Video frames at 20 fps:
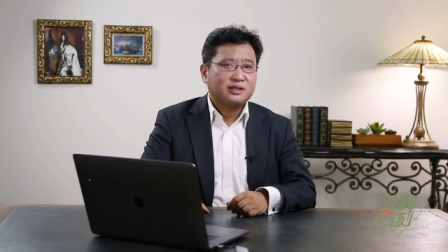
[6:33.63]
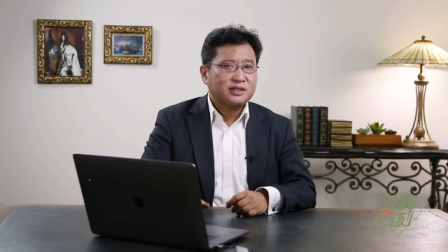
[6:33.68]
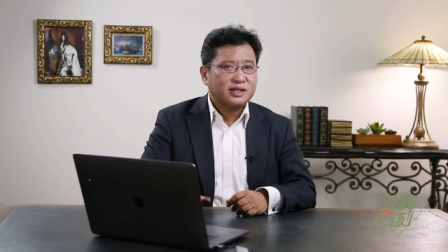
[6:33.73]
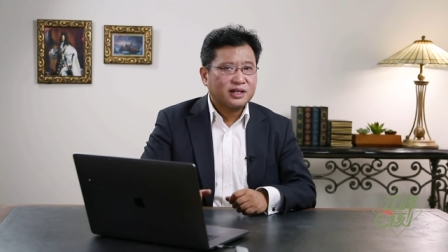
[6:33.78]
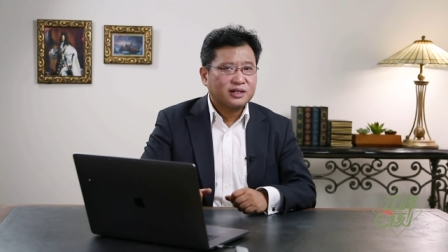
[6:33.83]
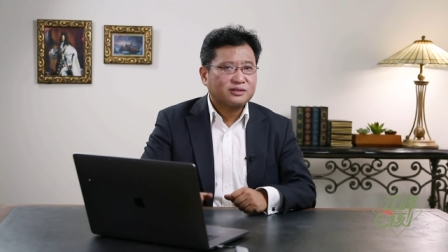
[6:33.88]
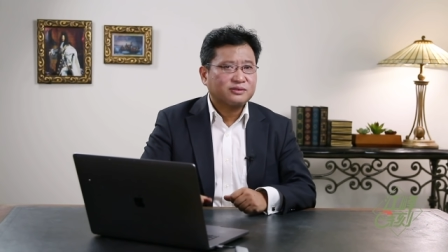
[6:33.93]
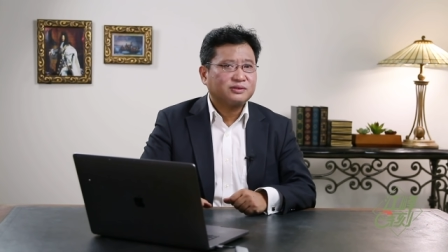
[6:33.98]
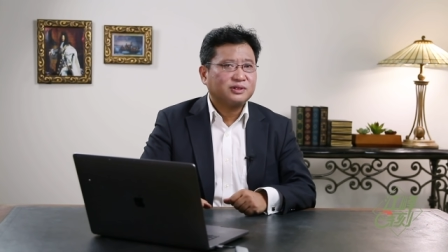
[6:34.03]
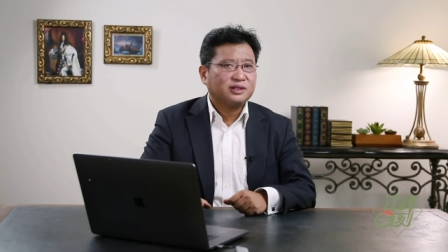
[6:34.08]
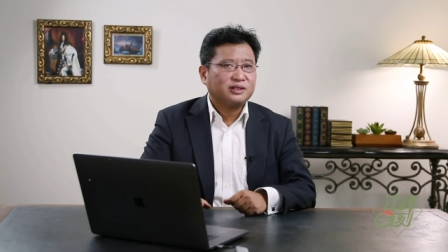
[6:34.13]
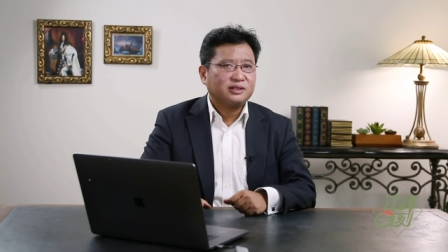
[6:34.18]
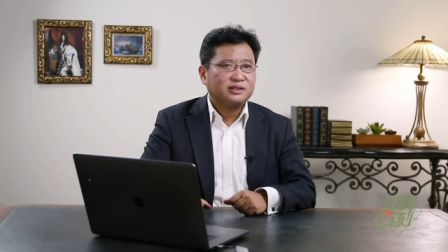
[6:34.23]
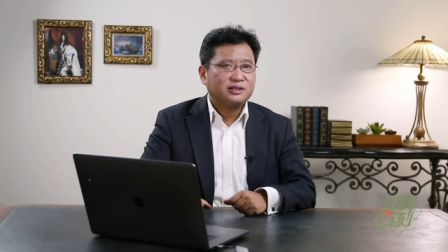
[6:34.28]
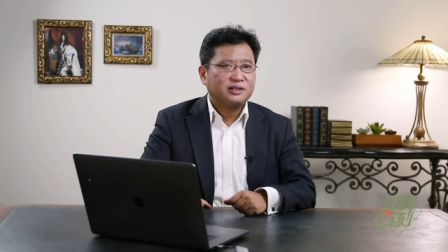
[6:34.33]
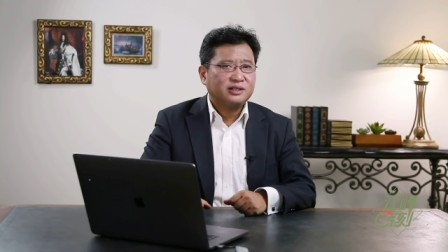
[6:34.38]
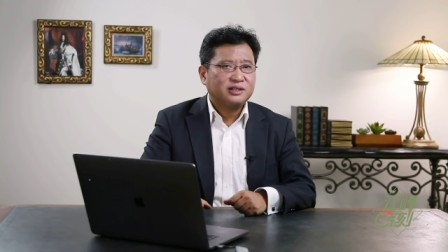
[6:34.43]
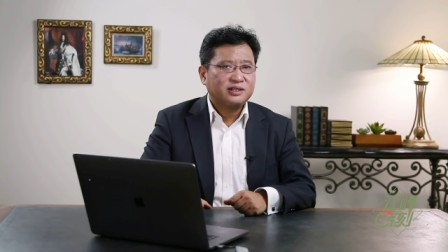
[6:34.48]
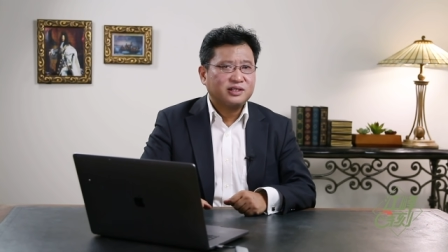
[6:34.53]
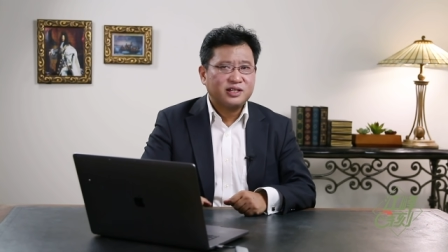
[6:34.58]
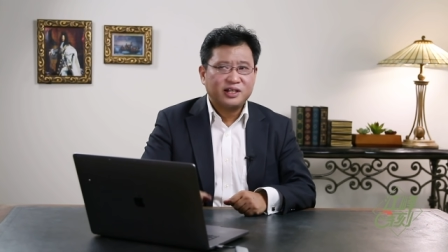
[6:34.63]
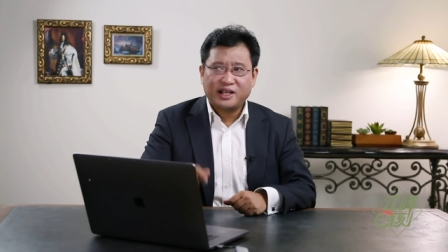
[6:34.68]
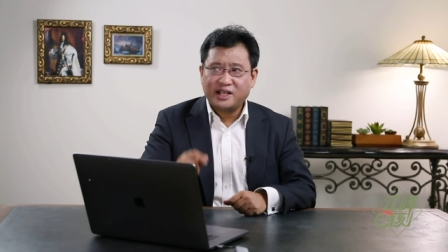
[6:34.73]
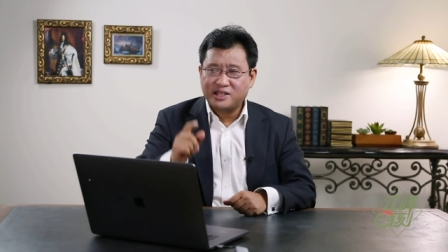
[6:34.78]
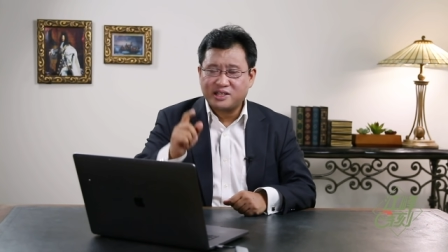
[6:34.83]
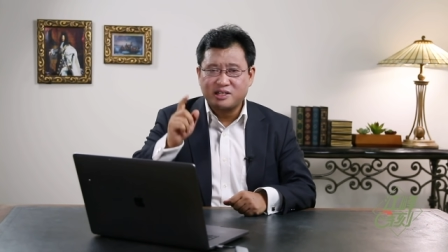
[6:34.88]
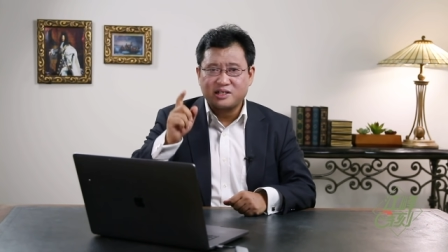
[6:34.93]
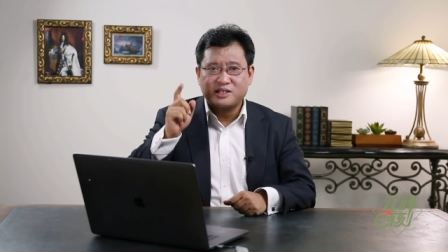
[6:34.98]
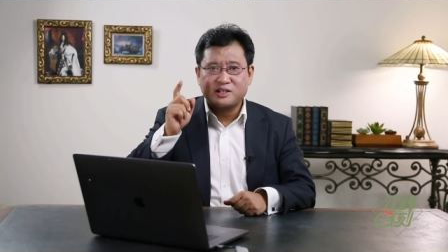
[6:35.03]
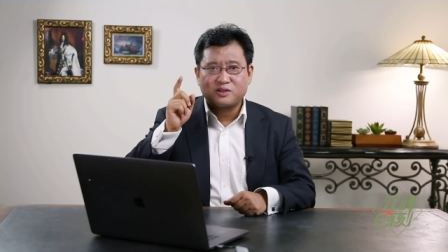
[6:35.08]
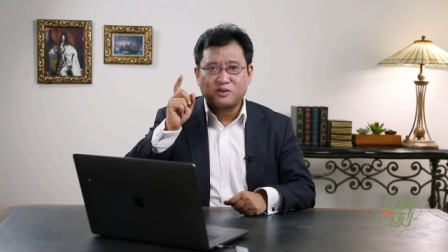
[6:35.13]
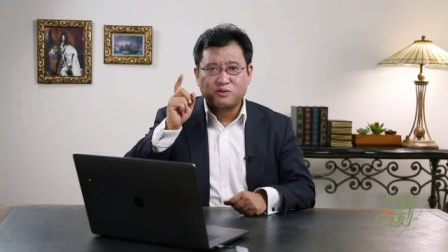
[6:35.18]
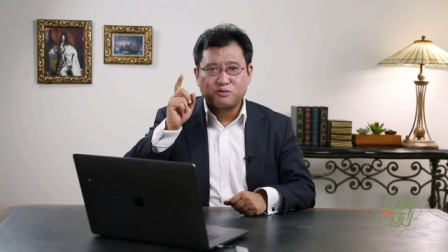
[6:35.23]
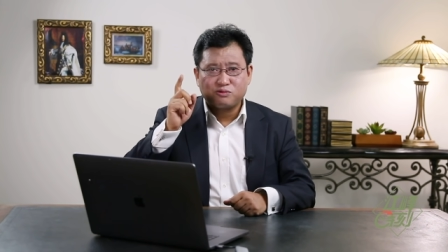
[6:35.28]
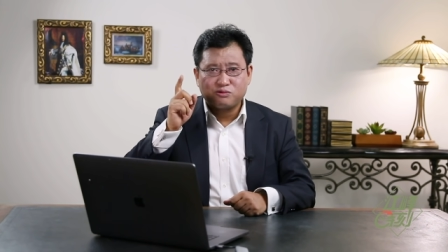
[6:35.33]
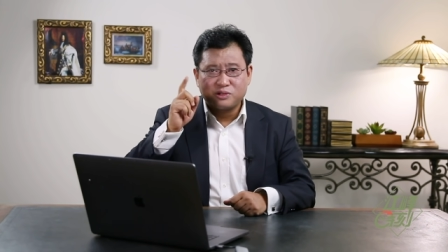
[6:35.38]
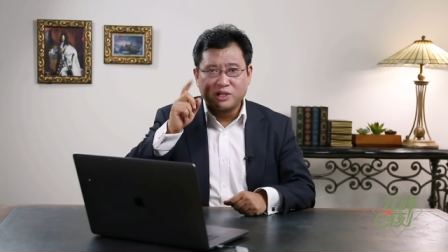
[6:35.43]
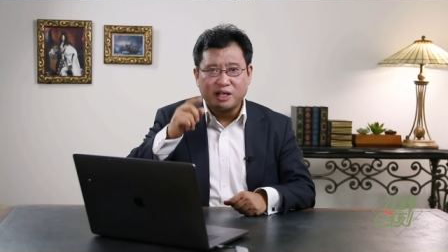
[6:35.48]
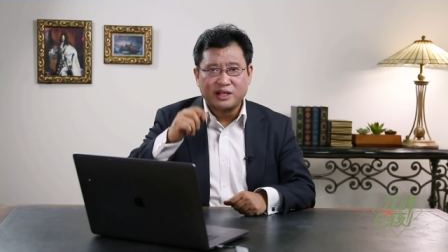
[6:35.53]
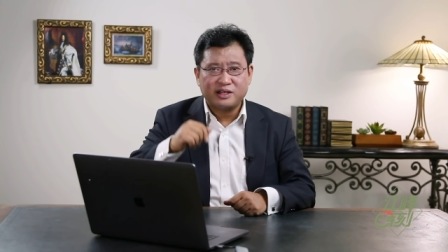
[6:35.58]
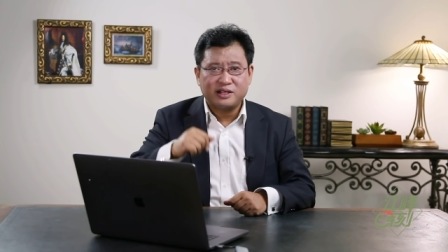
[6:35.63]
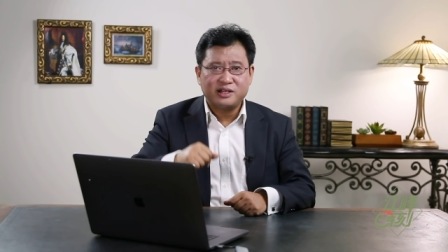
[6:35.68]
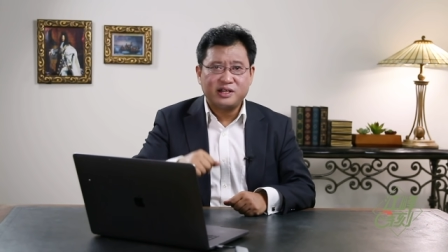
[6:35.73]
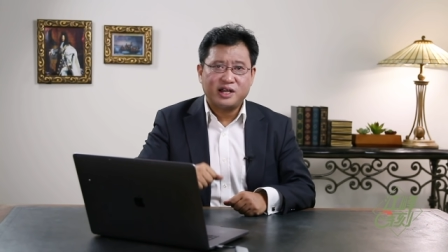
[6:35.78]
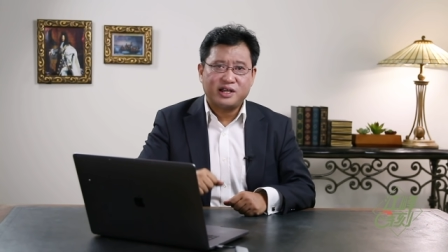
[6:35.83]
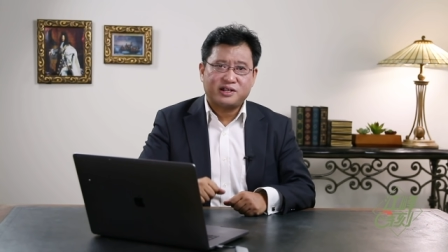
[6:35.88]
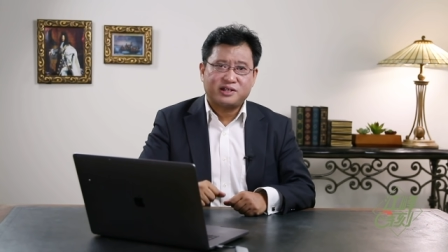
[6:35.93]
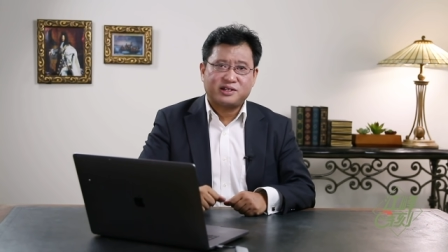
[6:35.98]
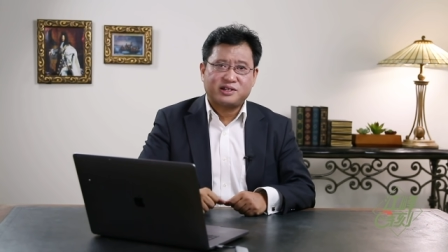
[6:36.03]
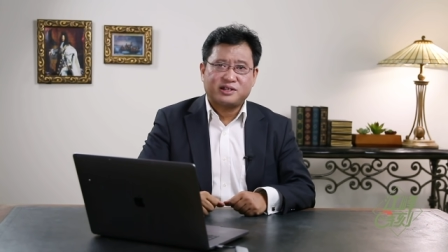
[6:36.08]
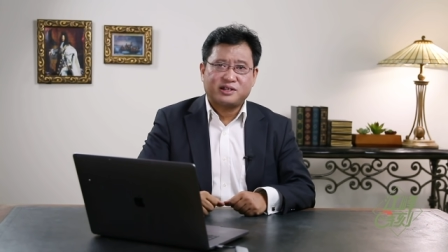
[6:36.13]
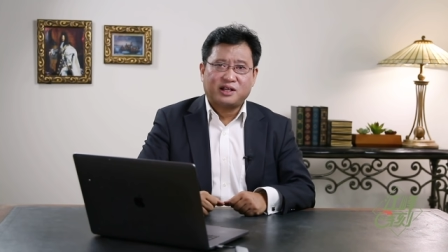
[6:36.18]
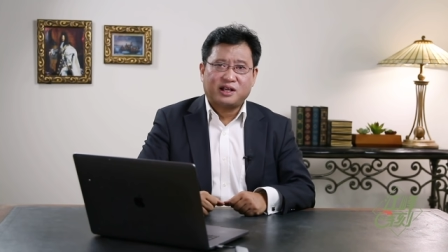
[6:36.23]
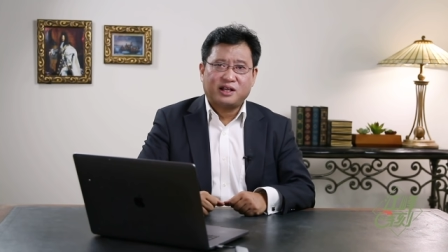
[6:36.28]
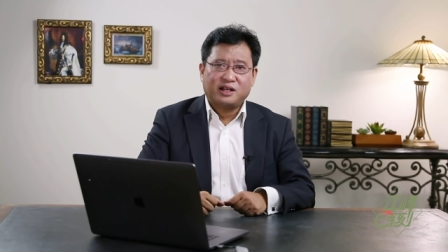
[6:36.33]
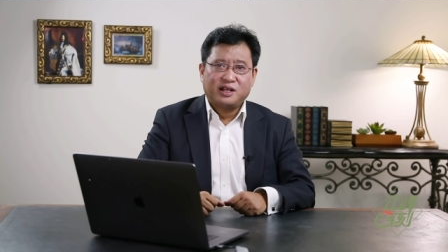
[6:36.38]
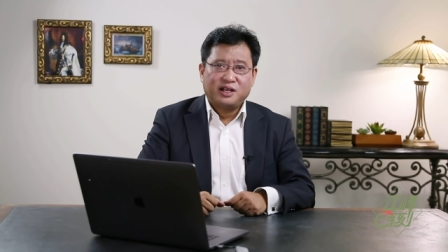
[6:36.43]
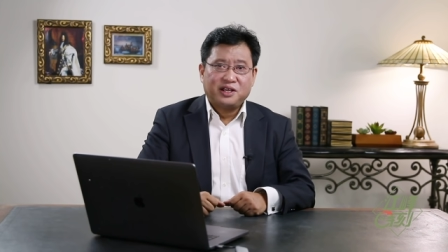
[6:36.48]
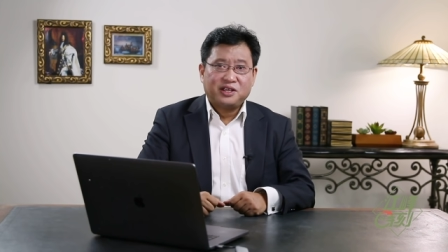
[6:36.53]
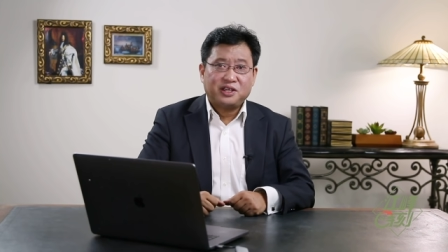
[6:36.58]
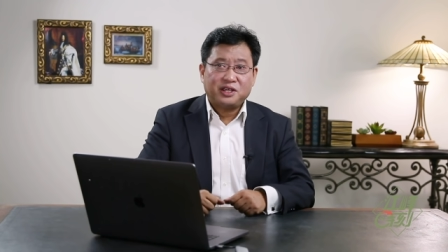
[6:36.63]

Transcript: 再说了，这还只是古人的认识啊，